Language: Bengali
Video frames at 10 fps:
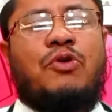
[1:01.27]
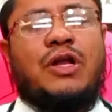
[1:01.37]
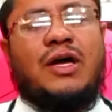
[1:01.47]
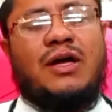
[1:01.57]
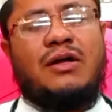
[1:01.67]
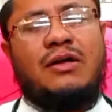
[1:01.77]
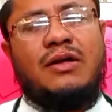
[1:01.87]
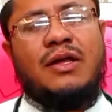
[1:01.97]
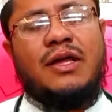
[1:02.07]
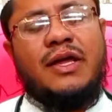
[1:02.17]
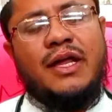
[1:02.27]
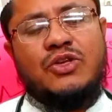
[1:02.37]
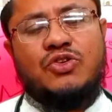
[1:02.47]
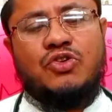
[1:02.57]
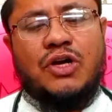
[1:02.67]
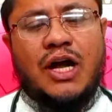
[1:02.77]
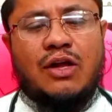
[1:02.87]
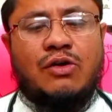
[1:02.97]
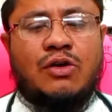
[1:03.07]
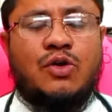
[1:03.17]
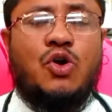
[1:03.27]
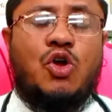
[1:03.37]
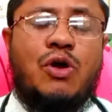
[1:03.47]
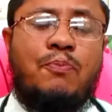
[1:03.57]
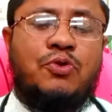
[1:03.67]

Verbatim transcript: পড়া এর জন্য কারণ ঘরোয়া